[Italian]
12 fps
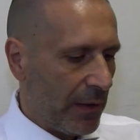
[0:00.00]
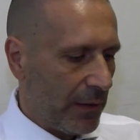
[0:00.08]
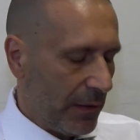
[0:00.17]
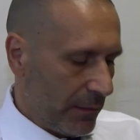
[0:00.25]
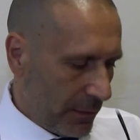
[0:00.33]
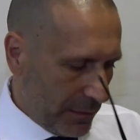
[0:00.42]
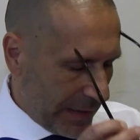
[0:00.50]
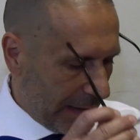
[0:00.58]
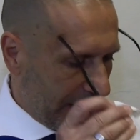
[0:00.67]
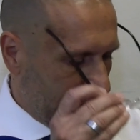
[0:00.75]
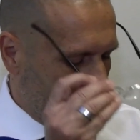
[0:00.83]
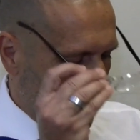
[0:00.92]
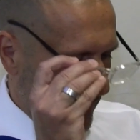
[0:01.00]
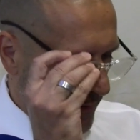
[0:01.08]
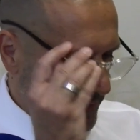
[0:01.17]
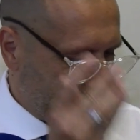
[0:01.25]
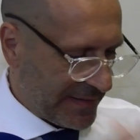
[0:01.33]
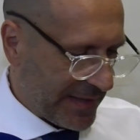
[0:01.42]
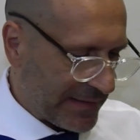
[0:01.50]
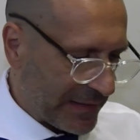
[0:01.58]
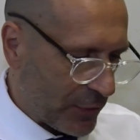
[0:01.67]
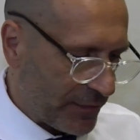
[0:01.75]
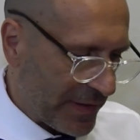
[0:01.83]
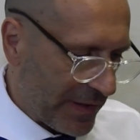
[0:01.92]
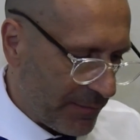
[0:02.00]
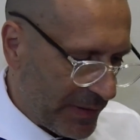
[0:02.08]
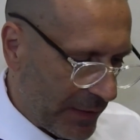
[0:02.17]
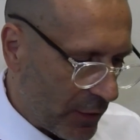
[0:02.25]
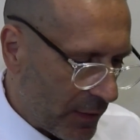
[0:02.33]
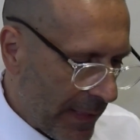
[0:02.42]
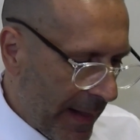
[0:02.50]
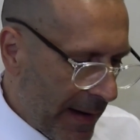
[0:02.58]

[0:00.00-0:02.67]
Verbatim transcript: eh, la, la, REMS di Santa Sofia dei Piro.